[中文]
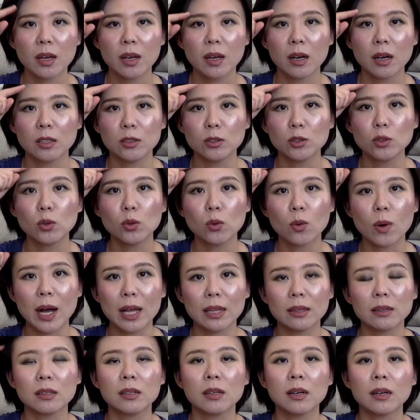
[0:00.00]
很短
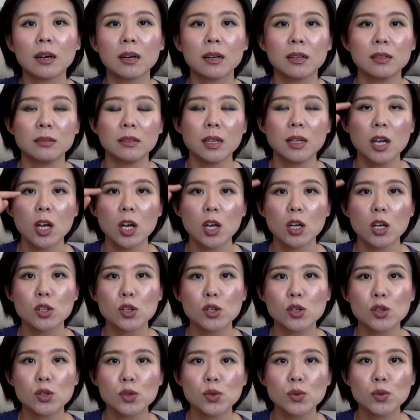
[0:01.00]
的、很
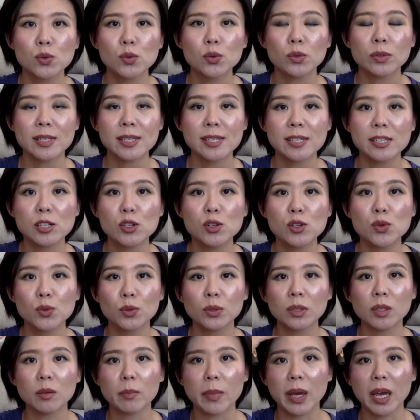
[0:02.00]
疏稀
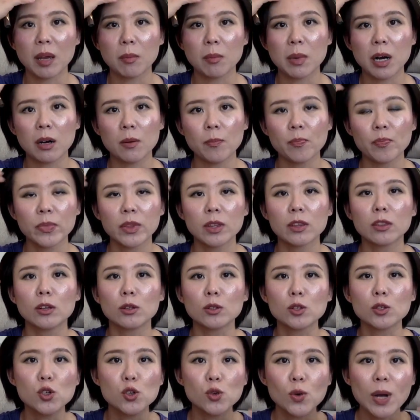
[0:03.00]
疏的眉毛。
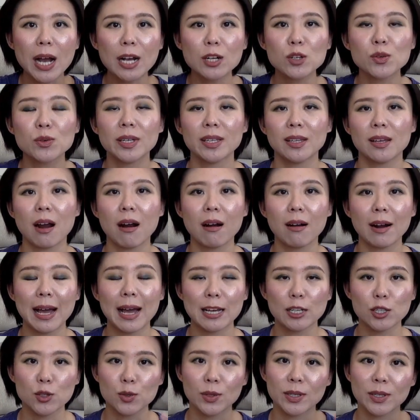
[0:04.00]
能刷出一点
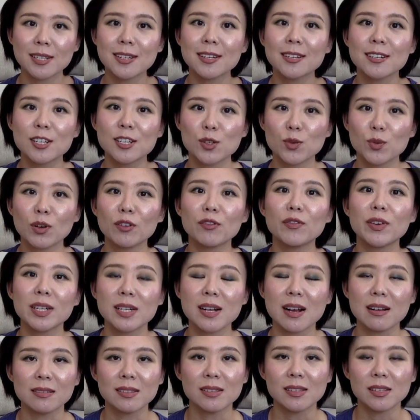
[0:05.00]
来，所以这个是我非
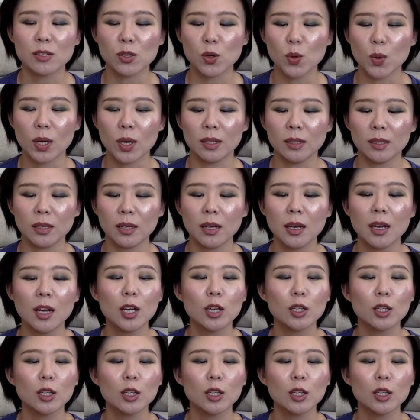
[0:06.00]
常喜欢的。